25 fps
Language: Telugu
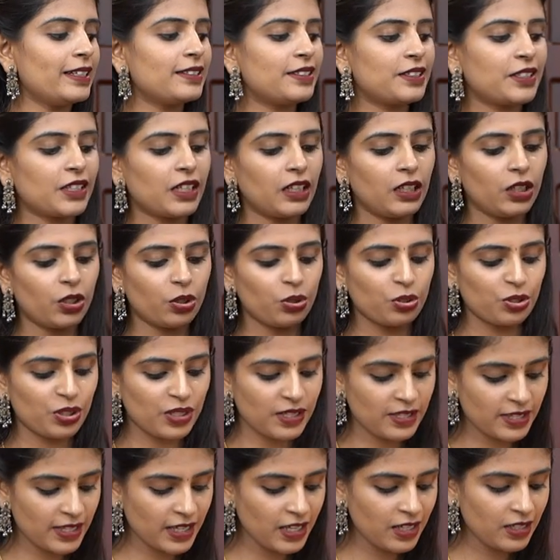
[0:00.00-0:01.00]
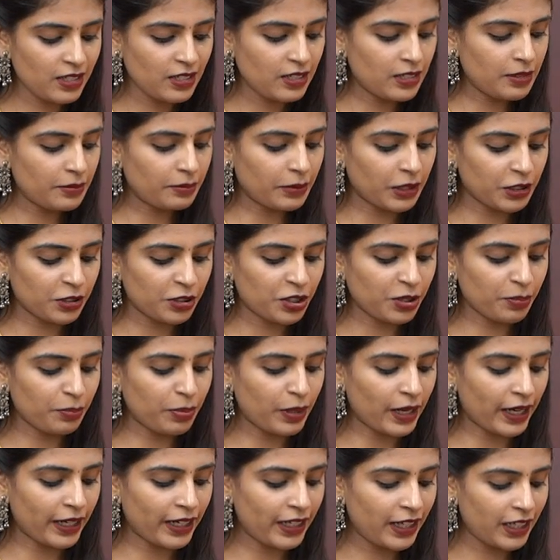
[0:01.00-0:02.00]
నెక్స్ట్ కలర్ వచ్చేసి మంచి
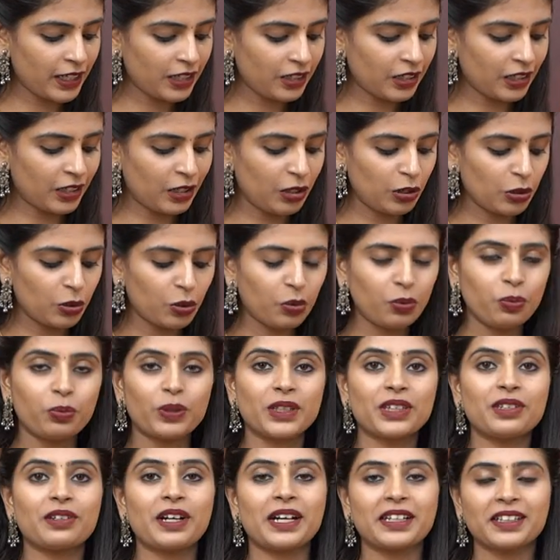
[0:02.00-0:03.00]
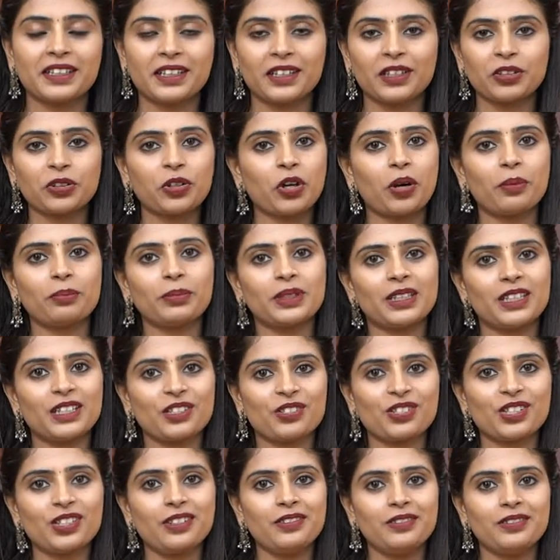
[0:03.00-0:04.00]
బ్రైట్ ఎల్లో విత్ రెడ్ కలర్
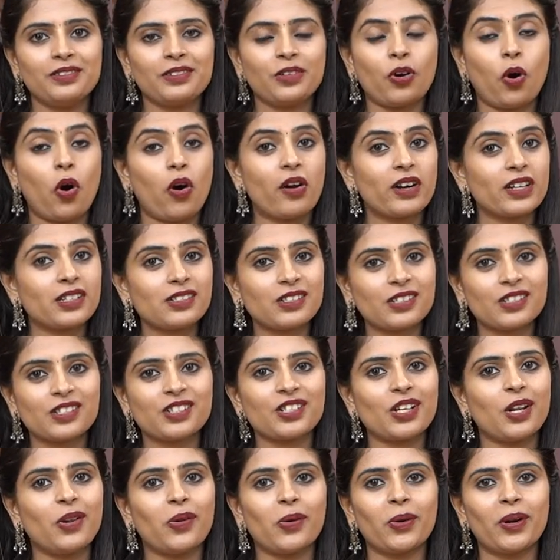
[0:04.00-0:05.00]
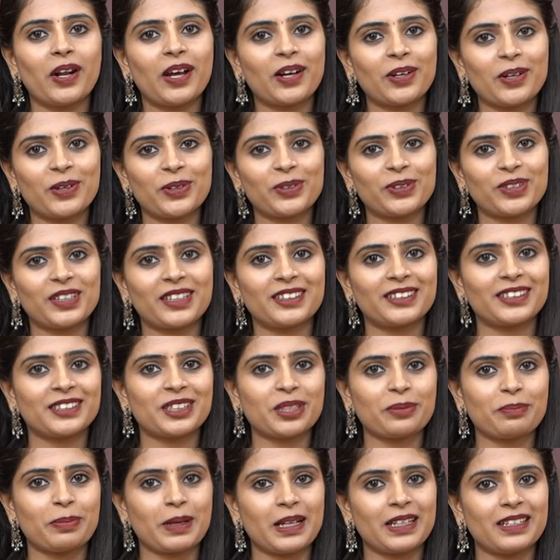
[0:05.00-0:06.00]
కాంబినేషన్ ఆరెంజిష్ ఎల్లో లాగా ఉందండి
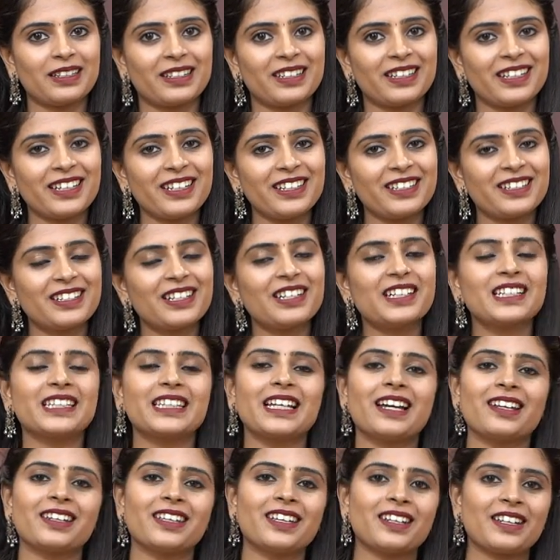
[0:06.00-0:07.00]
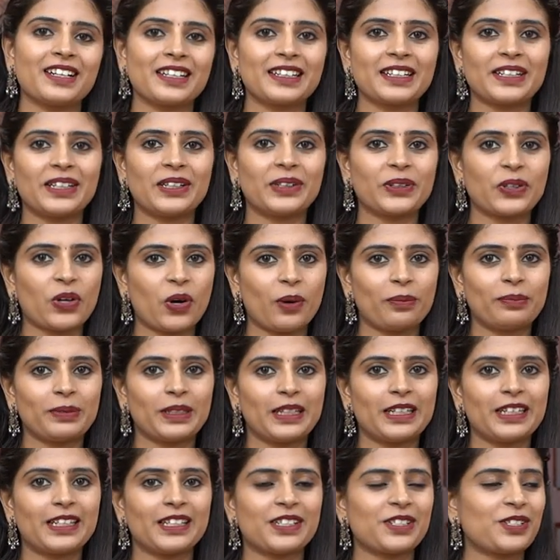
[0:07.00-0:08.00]
చెప్పాలంటే దానికి రెడ్ కలర్
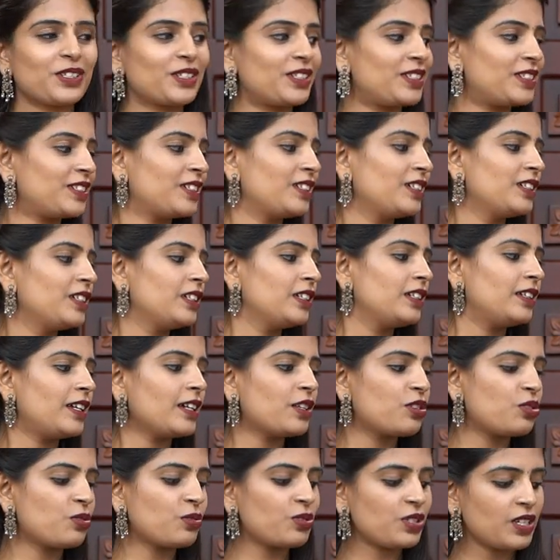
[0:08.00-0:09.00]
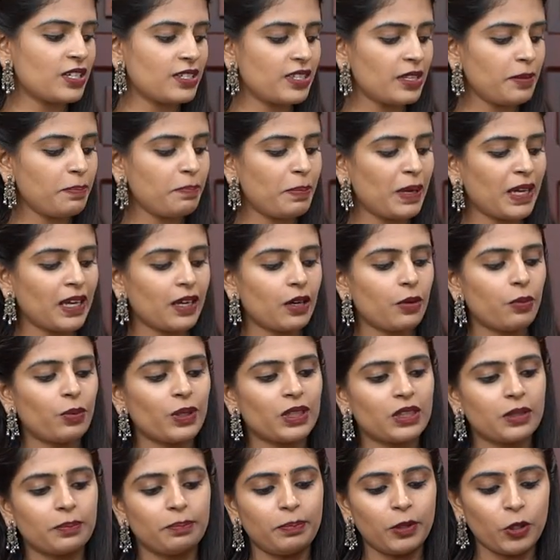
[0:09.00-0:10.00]
కాంబినేషన్ నెక్స్ట్ వచ్చేసి పింక్
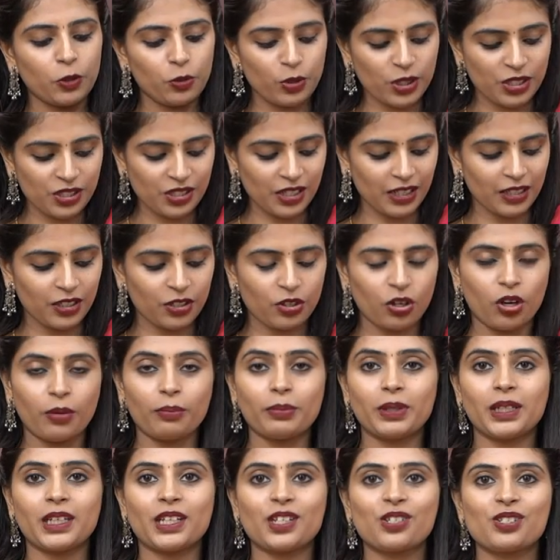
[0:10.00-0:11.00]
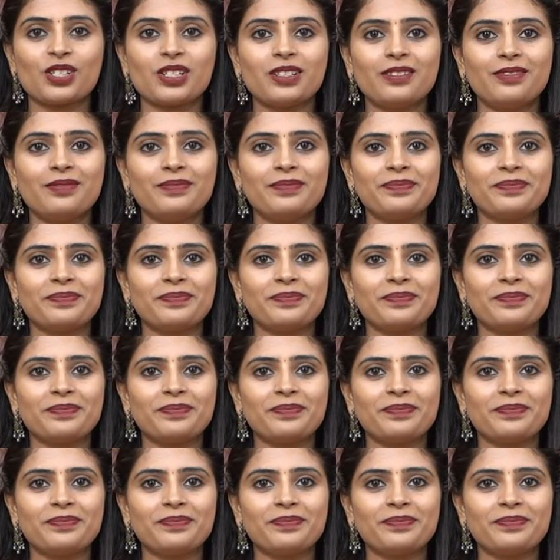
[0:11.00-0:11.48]
విత్ బ్లూయిష్ కలర్ కాంబినేషన్